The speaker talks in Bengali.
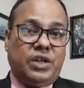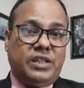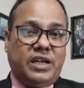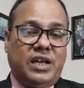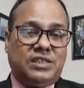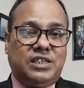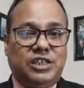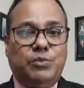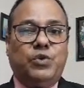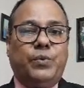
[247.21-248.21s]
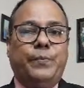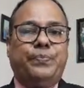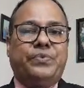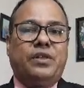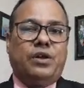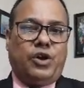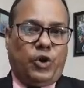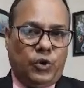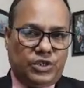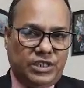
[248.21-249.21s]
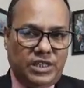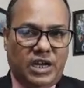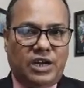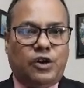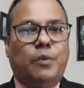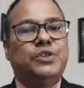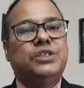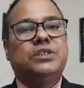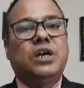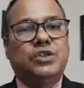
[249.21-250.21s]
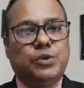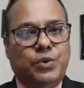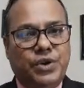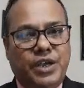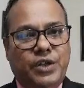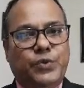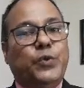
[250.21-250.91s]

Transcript: কিন্তু বয়স পরিবর্তন সাধারণত এফিডেভিট দিয়ে সম্ভব নয়